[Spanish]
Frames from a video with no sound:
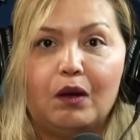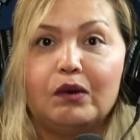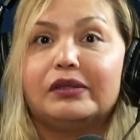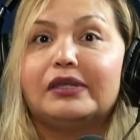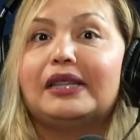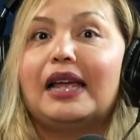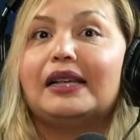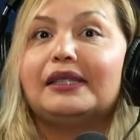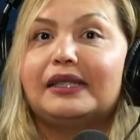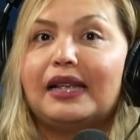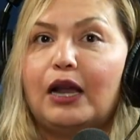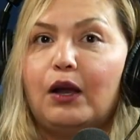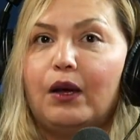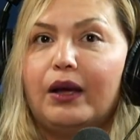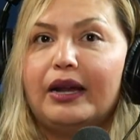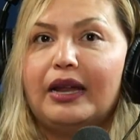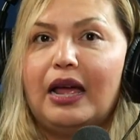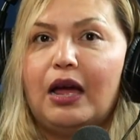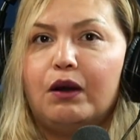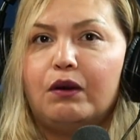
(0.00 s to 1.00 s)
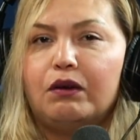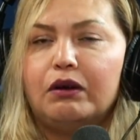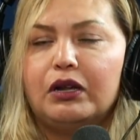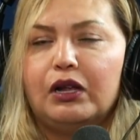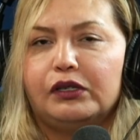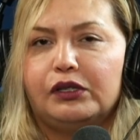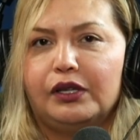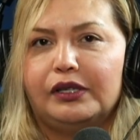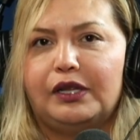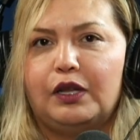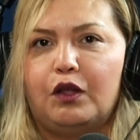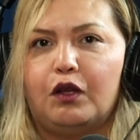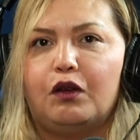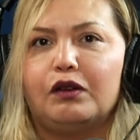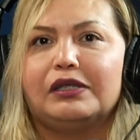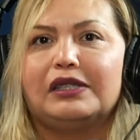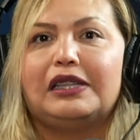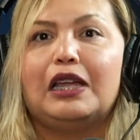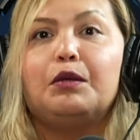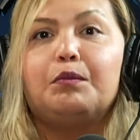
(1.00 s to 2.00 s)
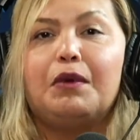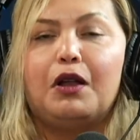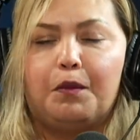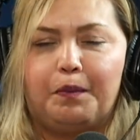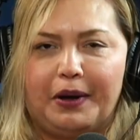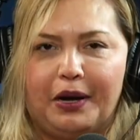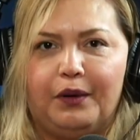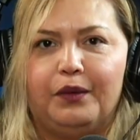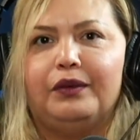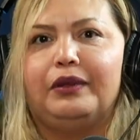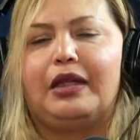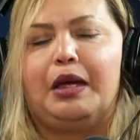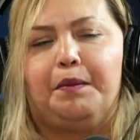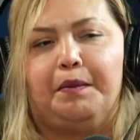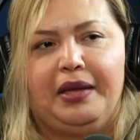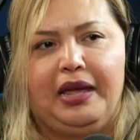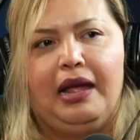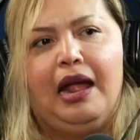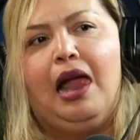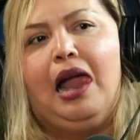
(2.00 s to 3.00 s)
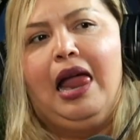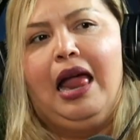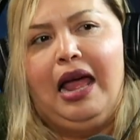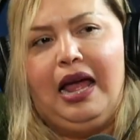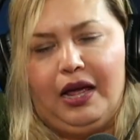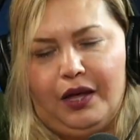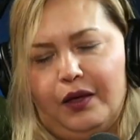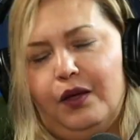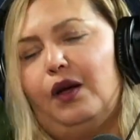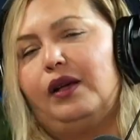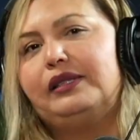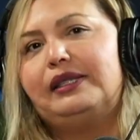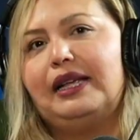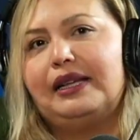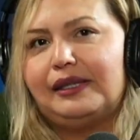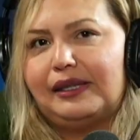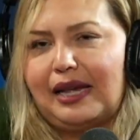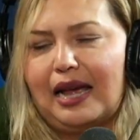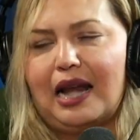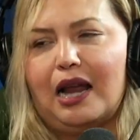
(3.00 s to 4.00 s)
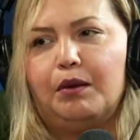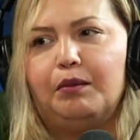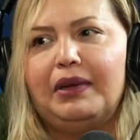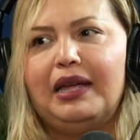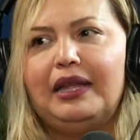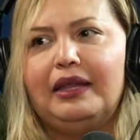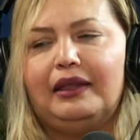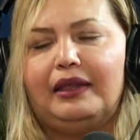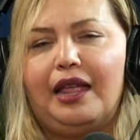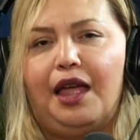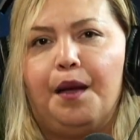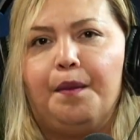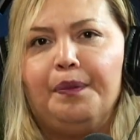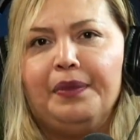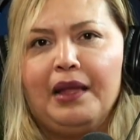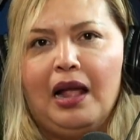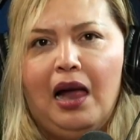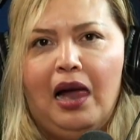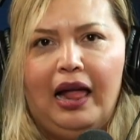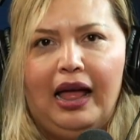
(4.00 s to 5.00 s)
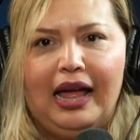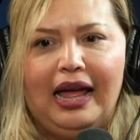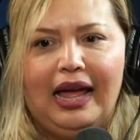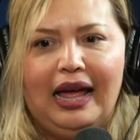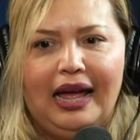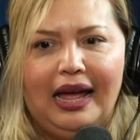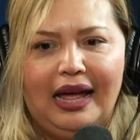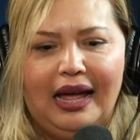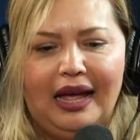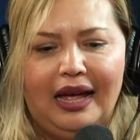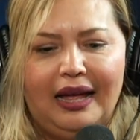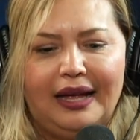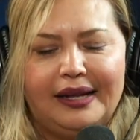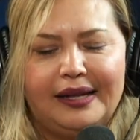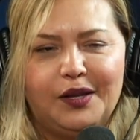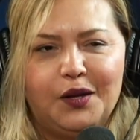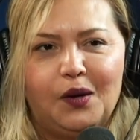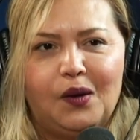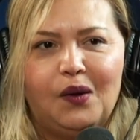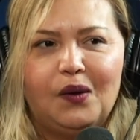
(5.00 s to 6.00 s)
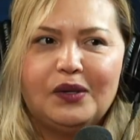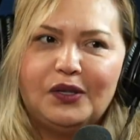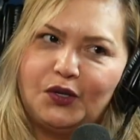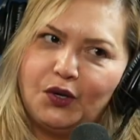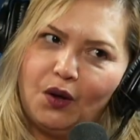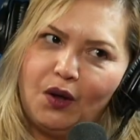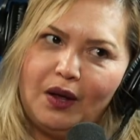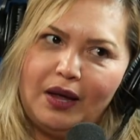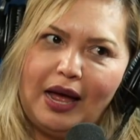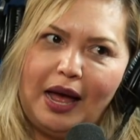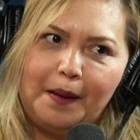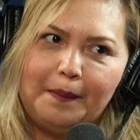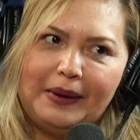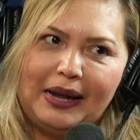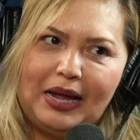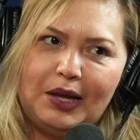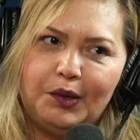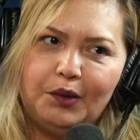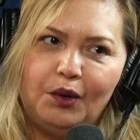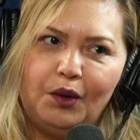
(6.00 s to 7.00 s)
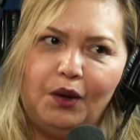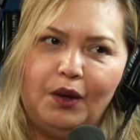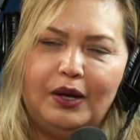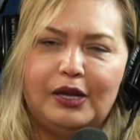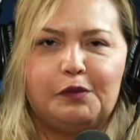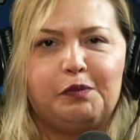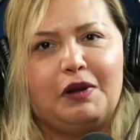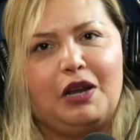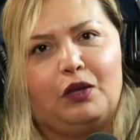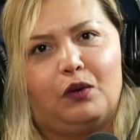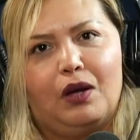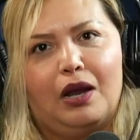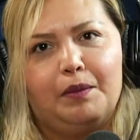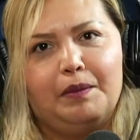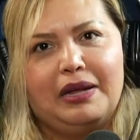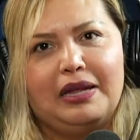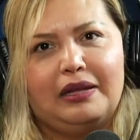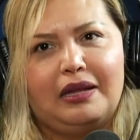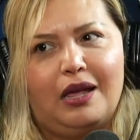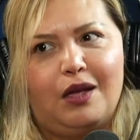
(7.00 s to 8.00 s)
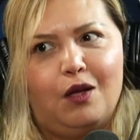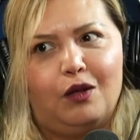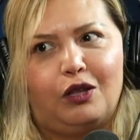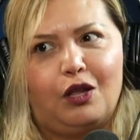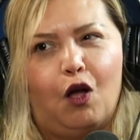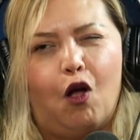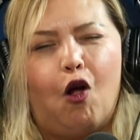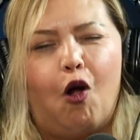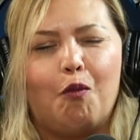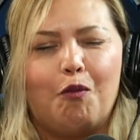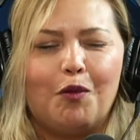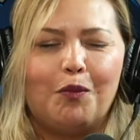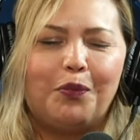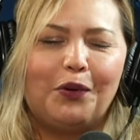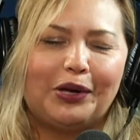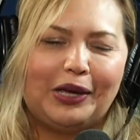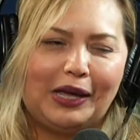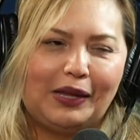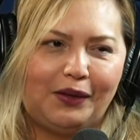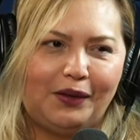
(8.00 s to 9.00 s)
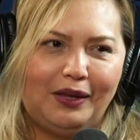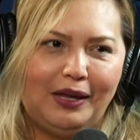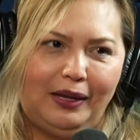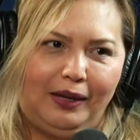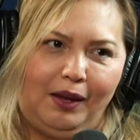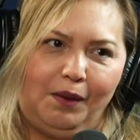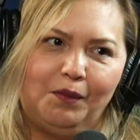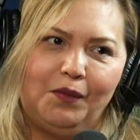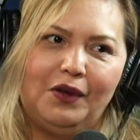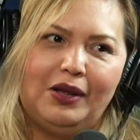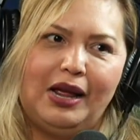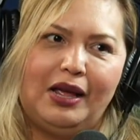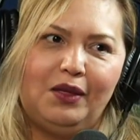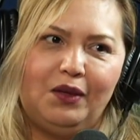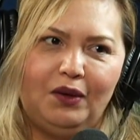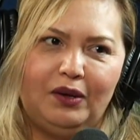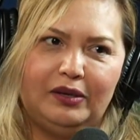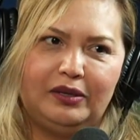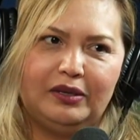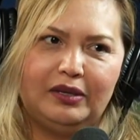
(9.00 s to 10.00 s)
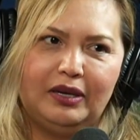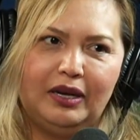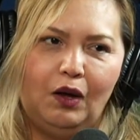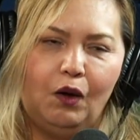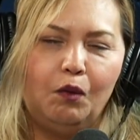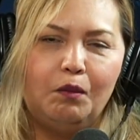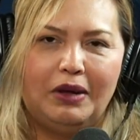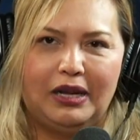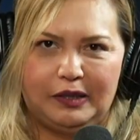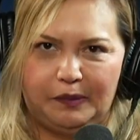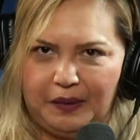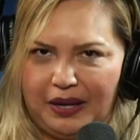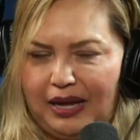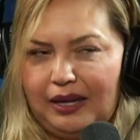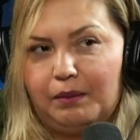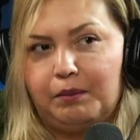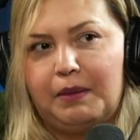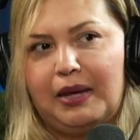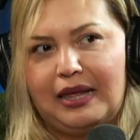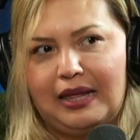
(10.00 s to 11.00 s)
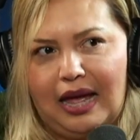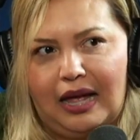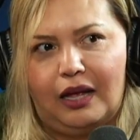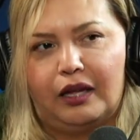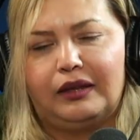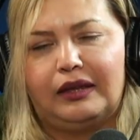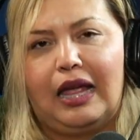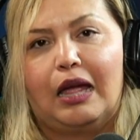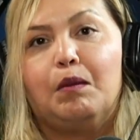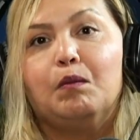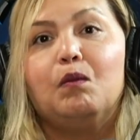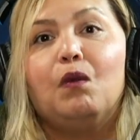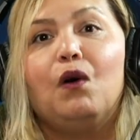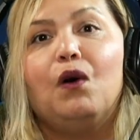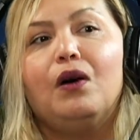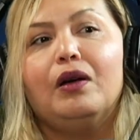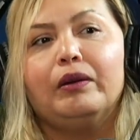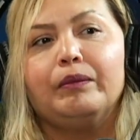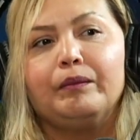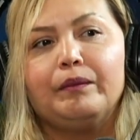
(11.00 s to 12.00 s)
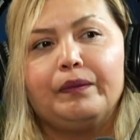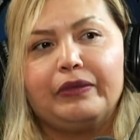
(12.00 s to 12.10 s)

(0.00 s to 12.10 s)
usted se lo haría o no? Yo estoy diciendo que usted me lo pregunte a mí. Yo sinceramente, eh, yo, yo hablando espiritualmente, yo tengo como un poquito de temor a Dios, o más bien me da temor.